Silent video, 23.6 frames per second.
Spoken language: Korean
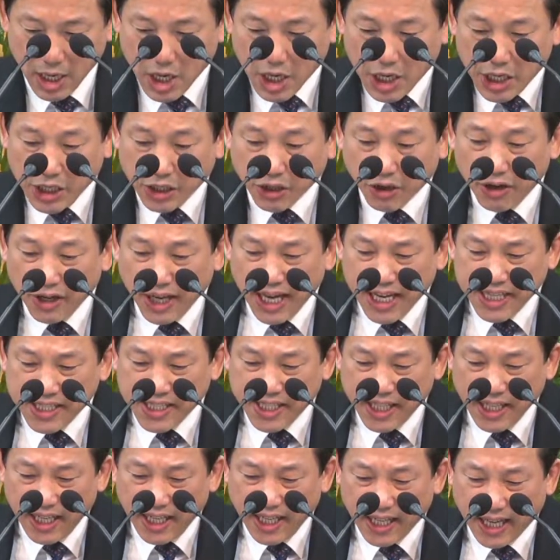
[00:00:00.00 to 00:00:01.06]
영의
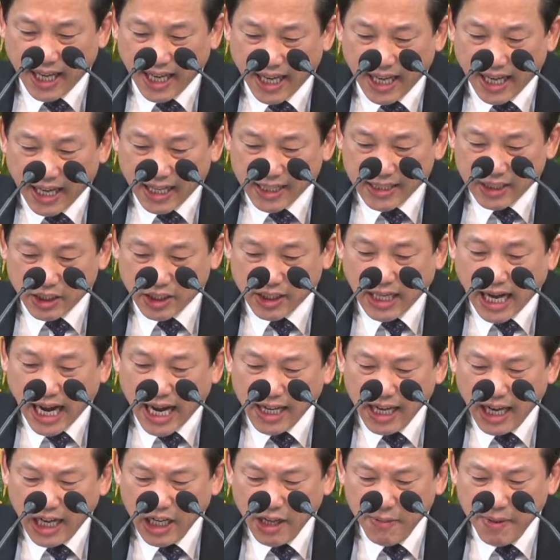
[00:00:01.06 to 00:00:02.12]
세계, 즉
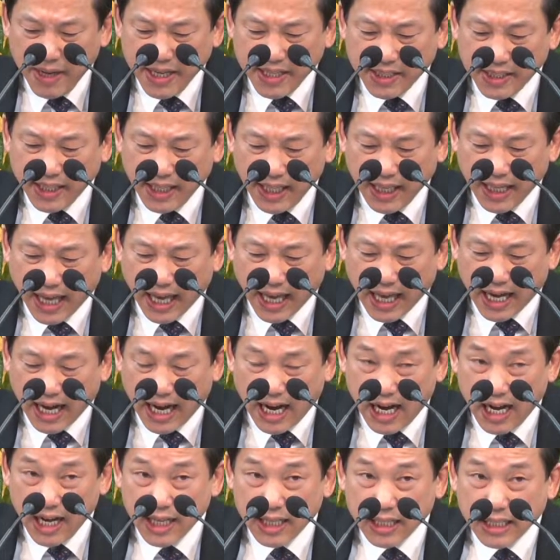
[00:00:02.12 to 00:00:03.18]
하나님의
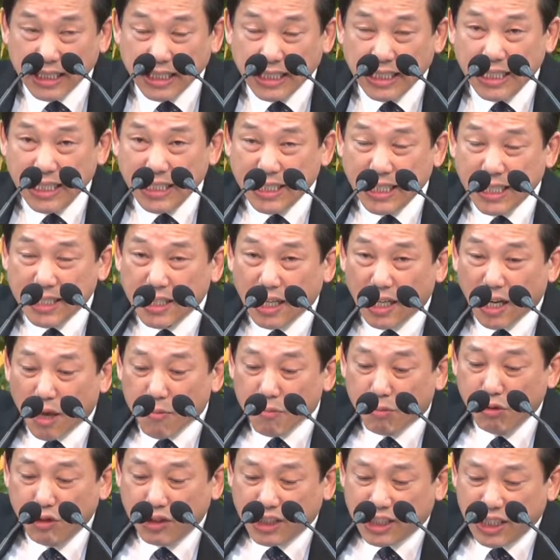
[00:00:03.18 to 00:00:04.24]
세계가 이 세상의
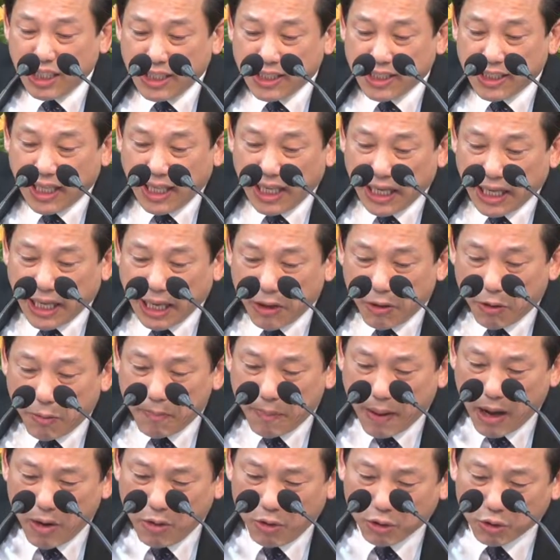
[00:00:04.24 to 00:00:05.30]
물질 세계로
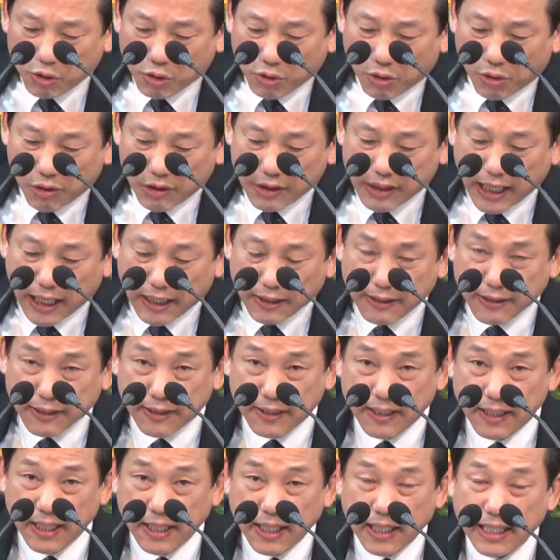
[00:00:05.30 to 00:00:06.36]
파고 들어올
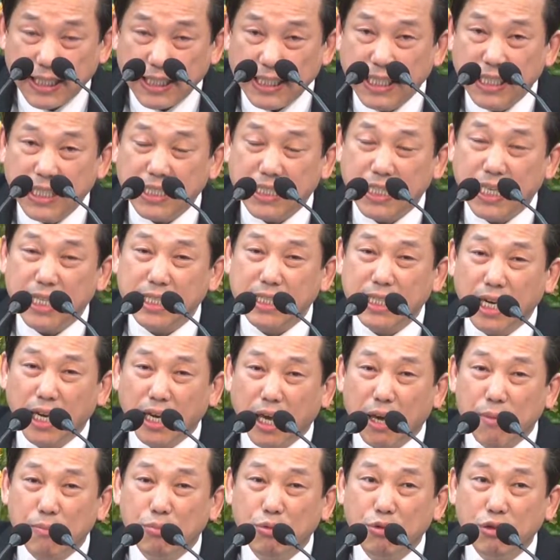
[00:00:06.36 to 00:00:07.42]
때는 이
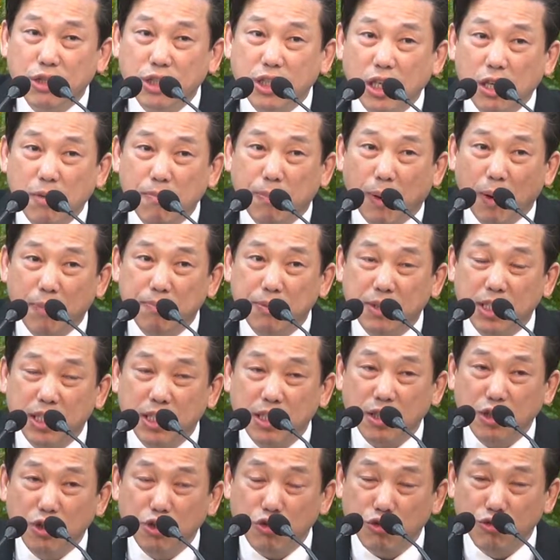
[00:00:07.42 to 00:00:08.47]
세상의 물질
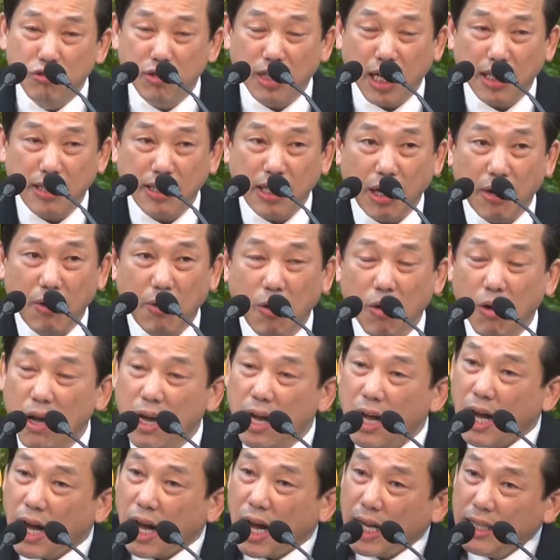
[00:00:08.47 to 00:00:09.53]
법칙은 중단되고
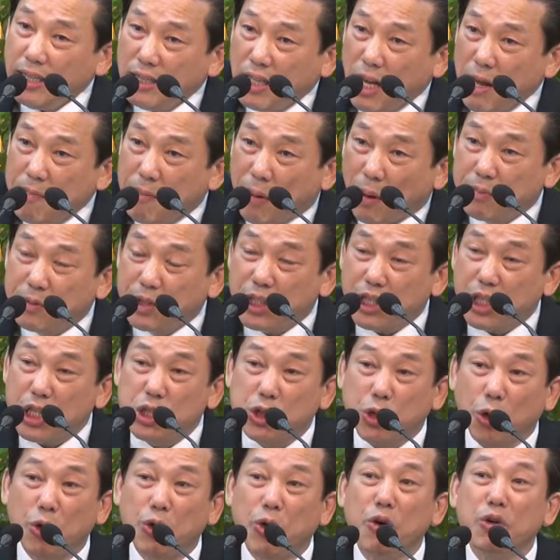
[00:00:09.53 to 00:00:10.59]
하늘의 법칙이
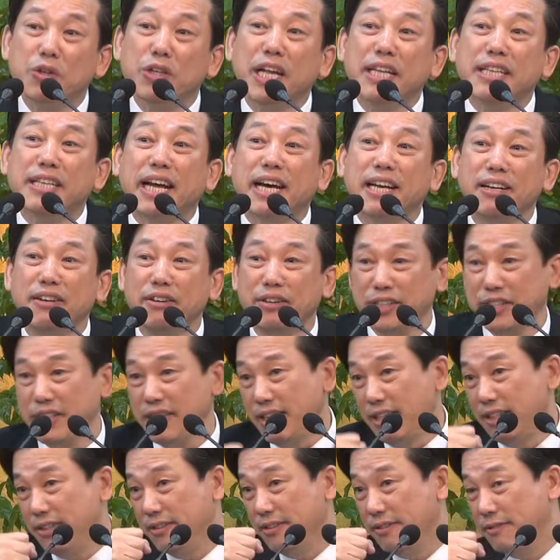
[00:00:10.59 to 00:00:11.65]
적용된다는
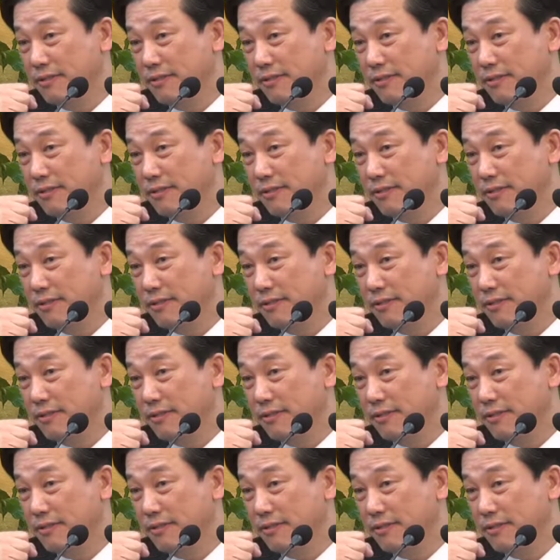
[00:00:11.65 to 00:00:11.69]
것이에요.